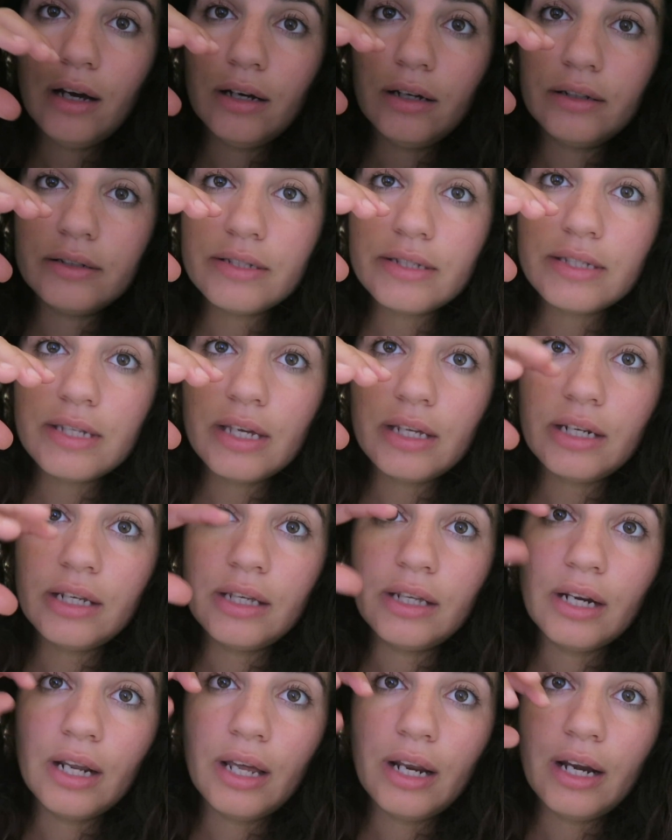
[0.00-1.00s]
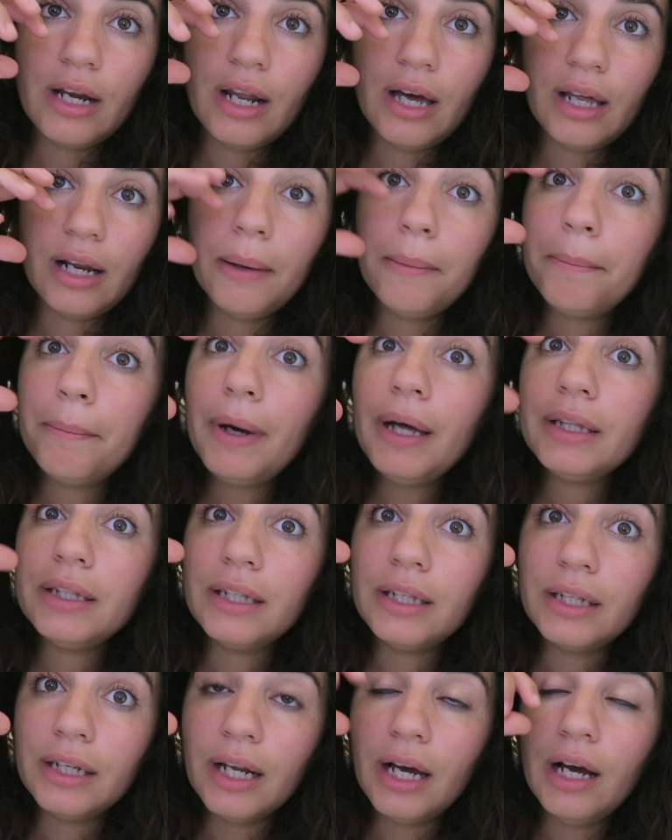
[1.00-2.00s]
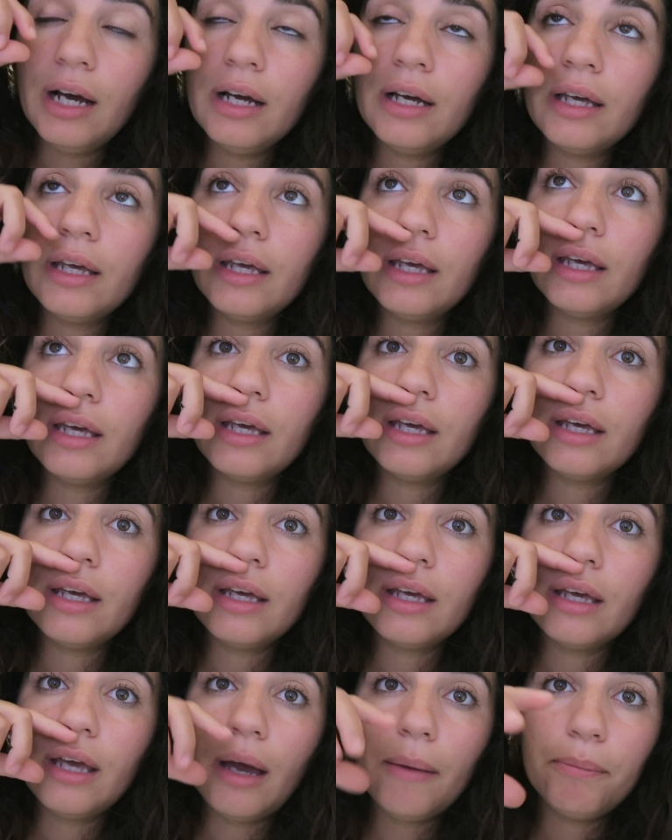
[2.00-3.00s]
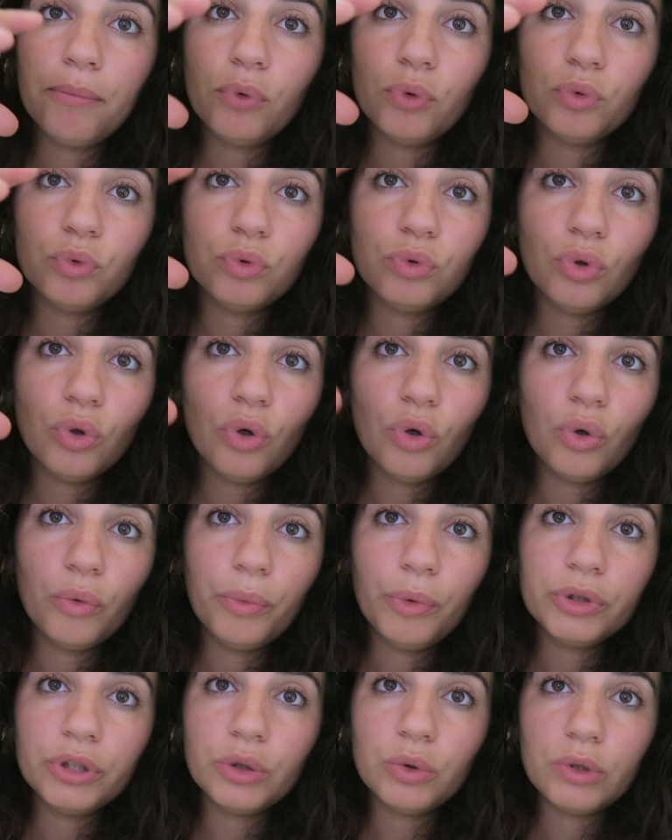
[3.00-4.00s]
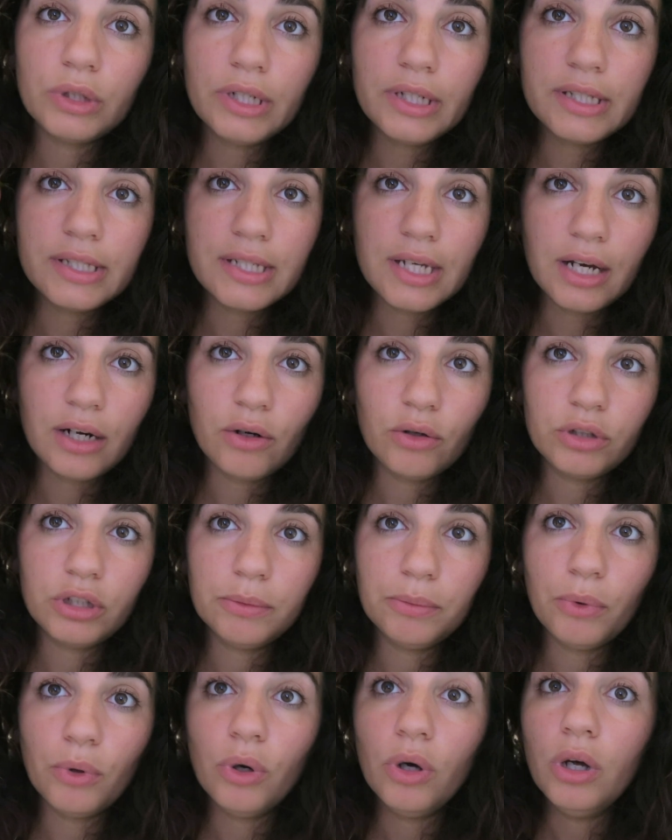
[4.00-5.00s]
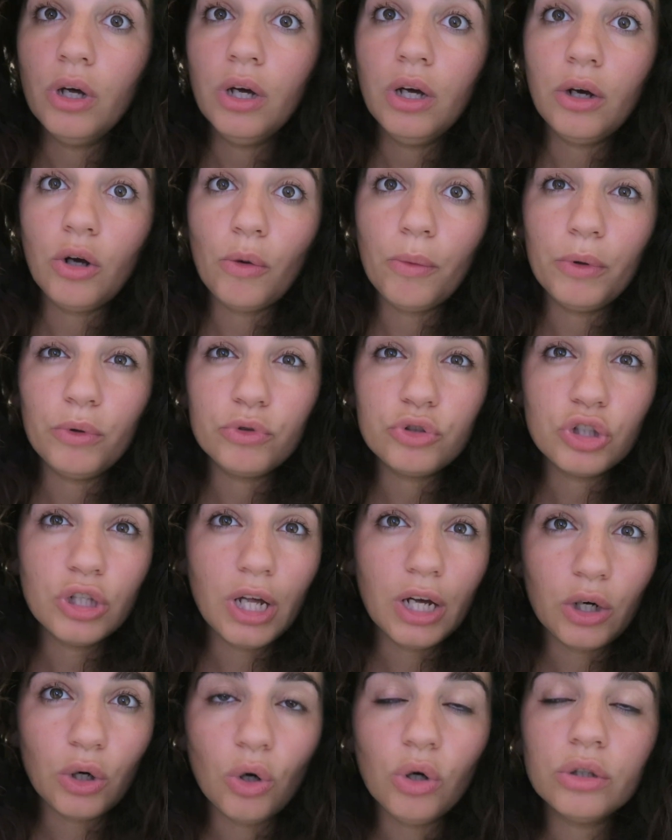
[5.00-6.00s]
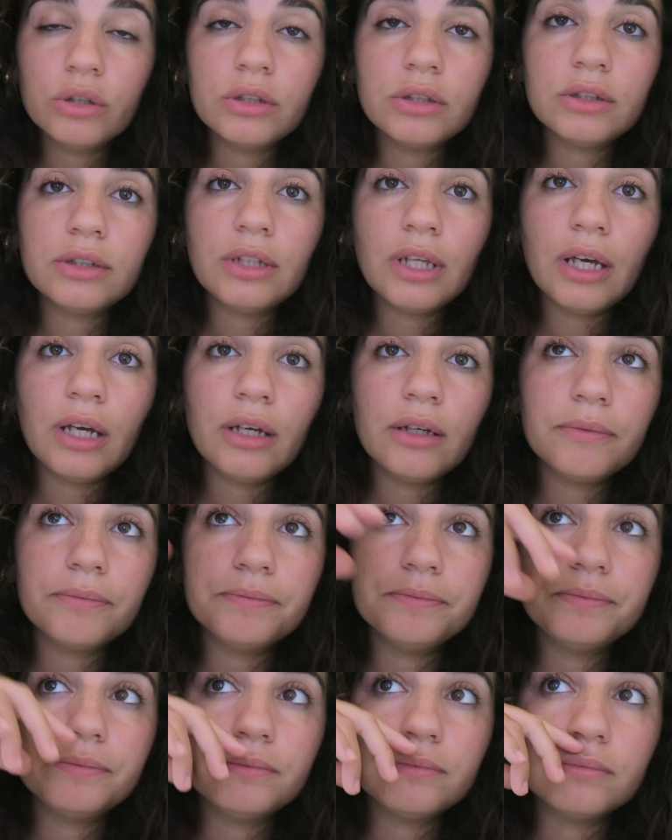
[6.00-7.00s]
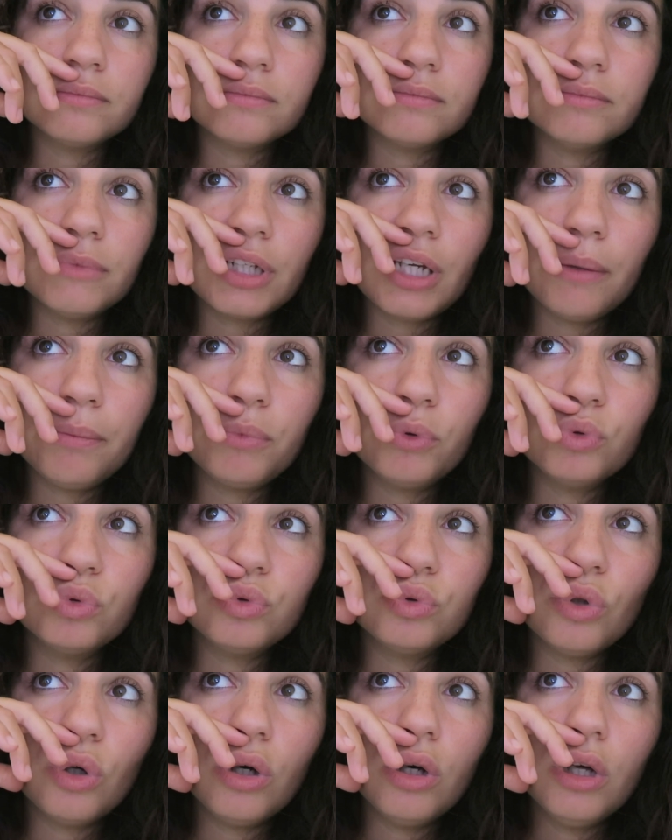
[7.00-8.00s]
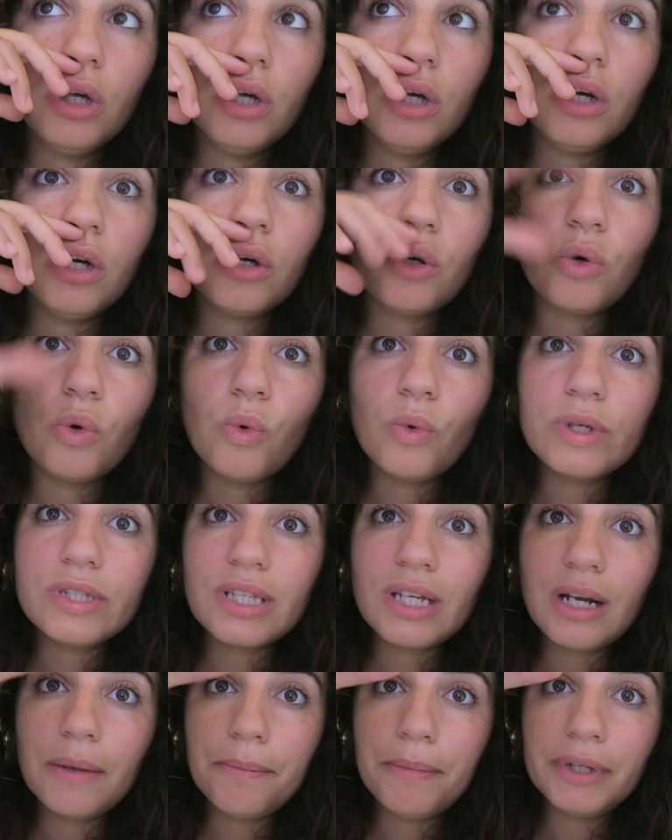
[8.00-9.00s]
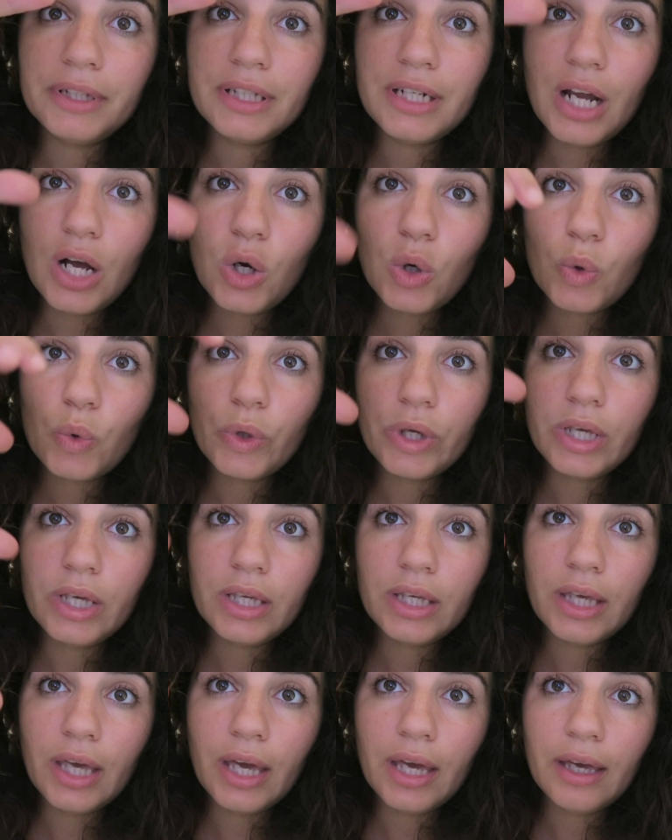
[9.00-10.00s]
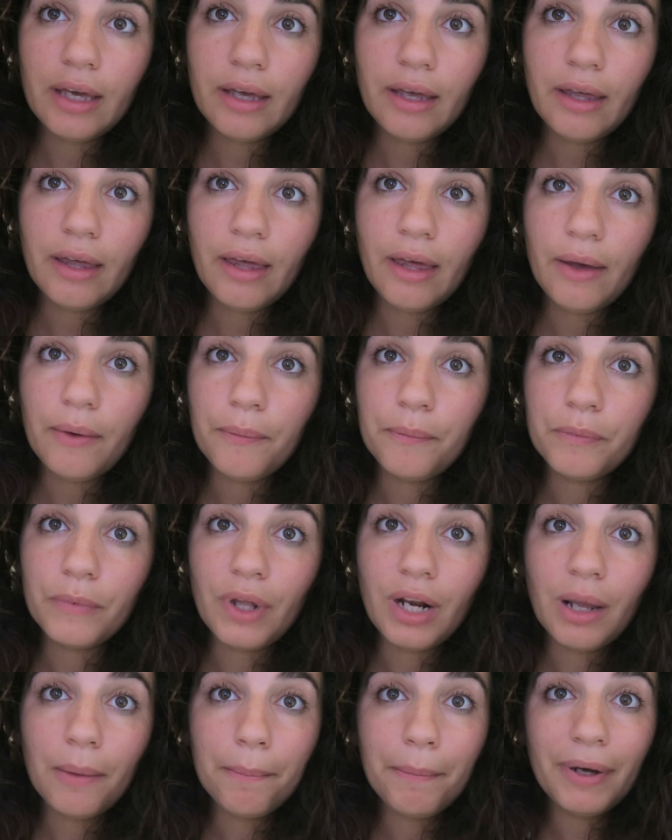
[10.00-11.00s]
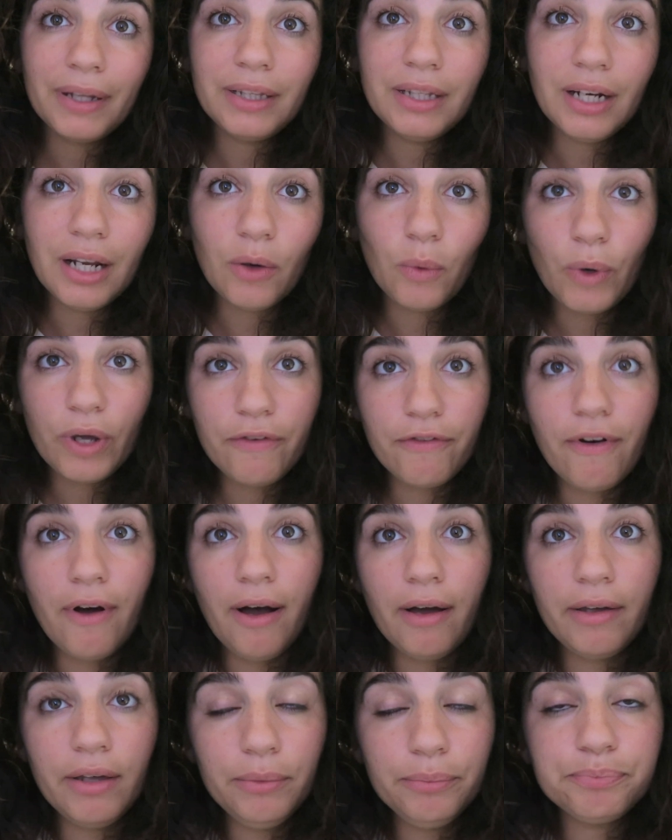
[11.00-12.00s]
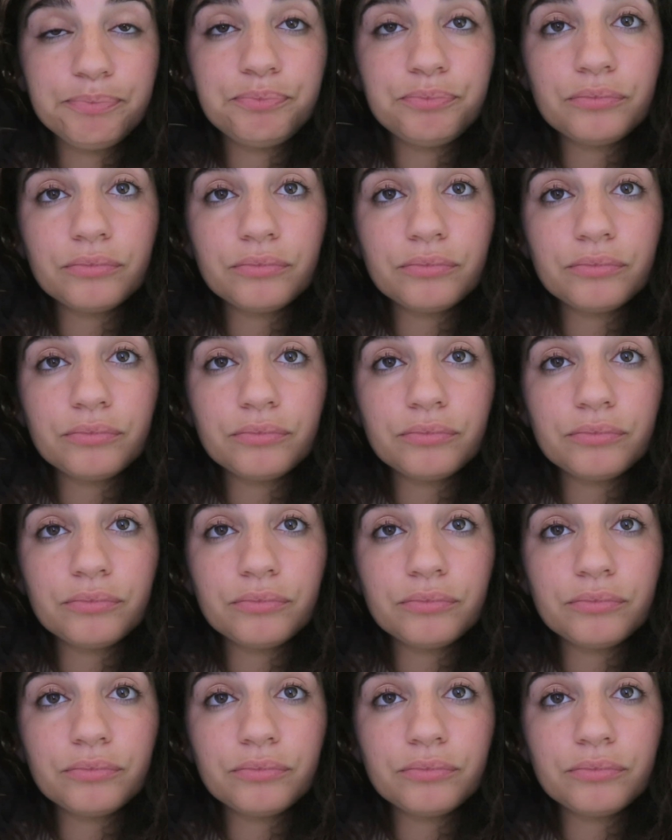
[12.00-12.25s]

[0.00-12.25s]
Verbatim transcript: a inserire la lampadina e, appunto potete utilizzarlo tipo come luce da notte, um, perché appunto con questa lampadina qui che è una lampadina wifi